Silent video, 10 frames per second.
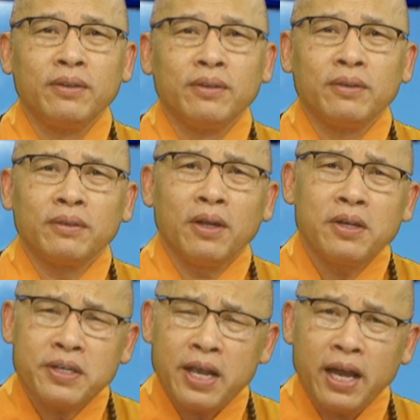tôn giả a
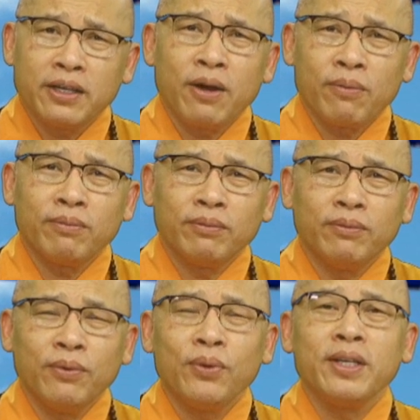nan cho nên
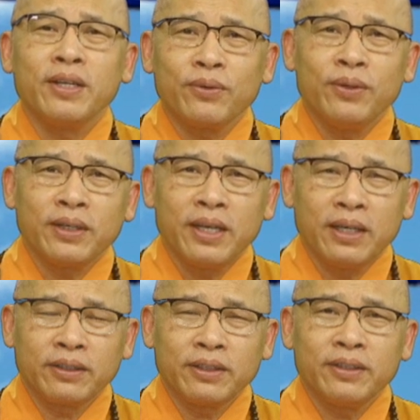đức phật nói là
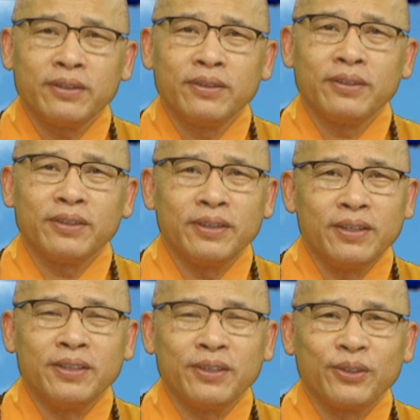này
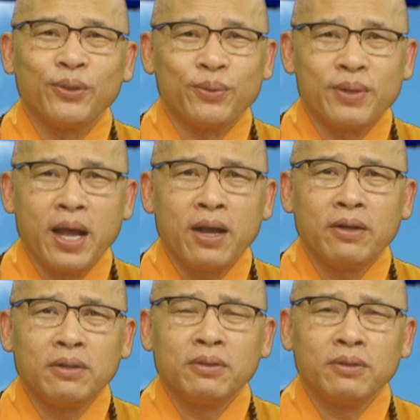a nan
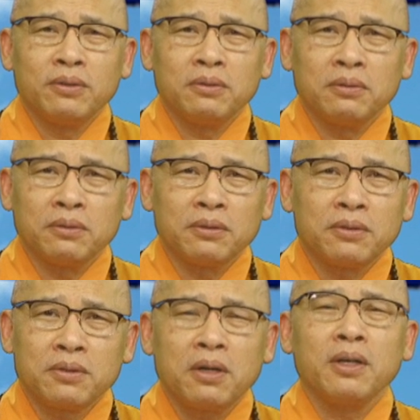anh
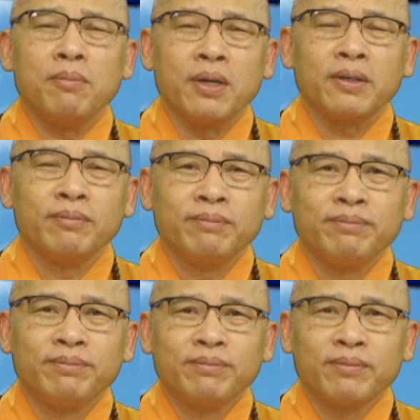này không có lỗi con
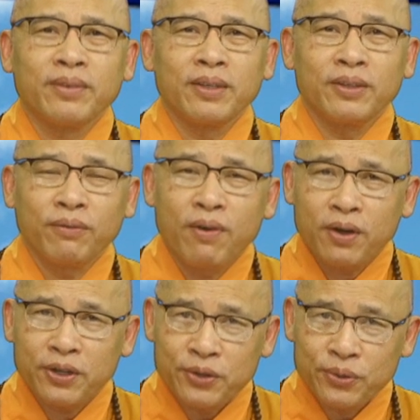có lỗi
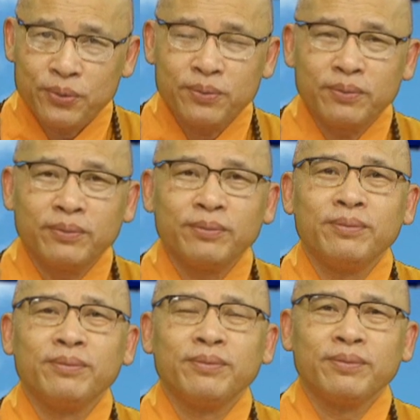tại sao anh này anh không
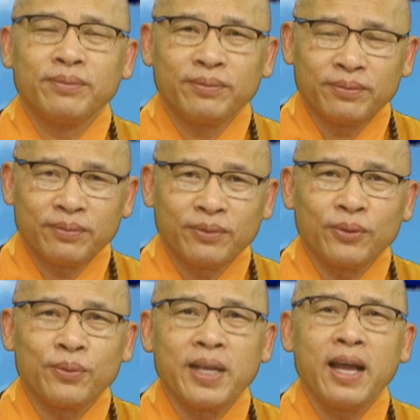biết gì về ta
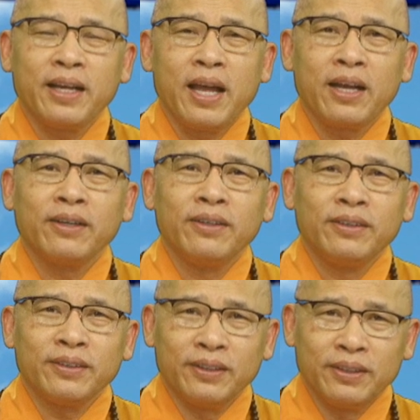anh ở xa
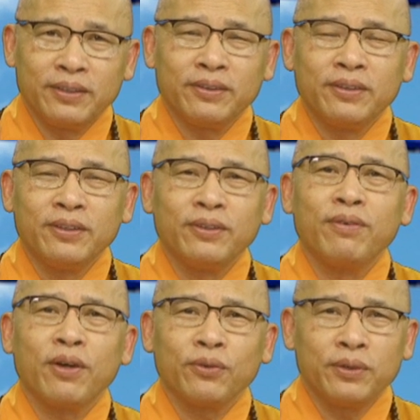anh chưa bao giờ tiếp
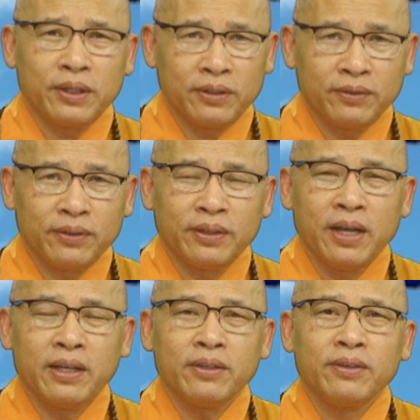xúc với ta
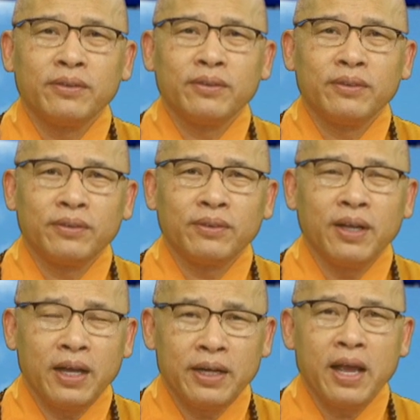lần nào hết
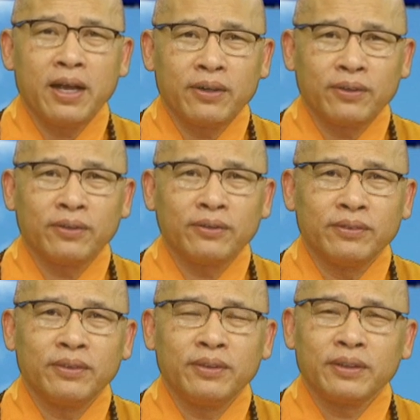nhưng mà anh nghe người ta
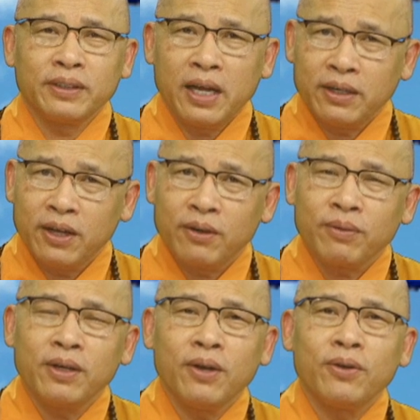đồn đại
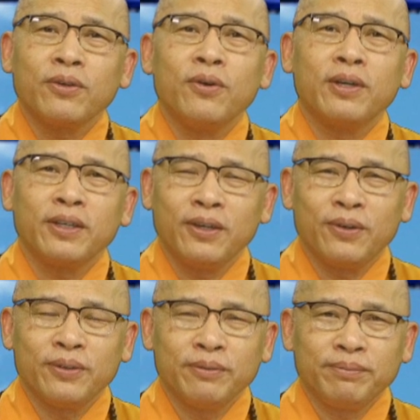xuyên tạc
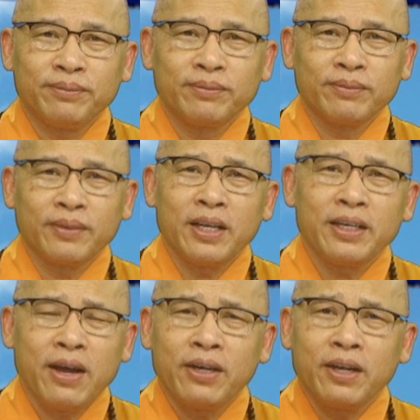Ờ, chụp
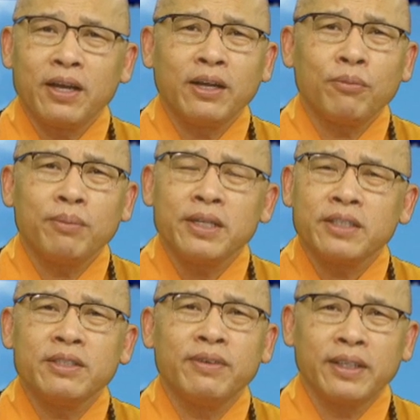mũ mũ nhỏ
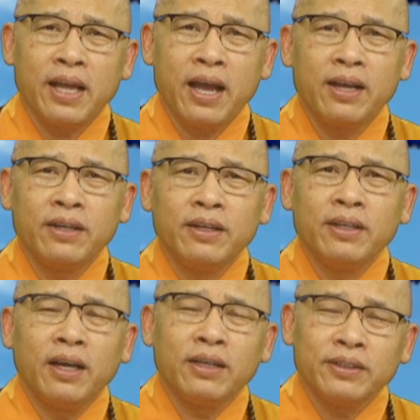
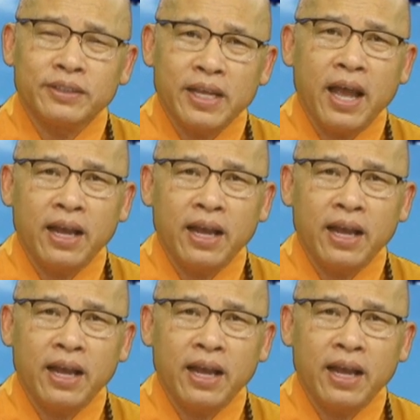nói ta là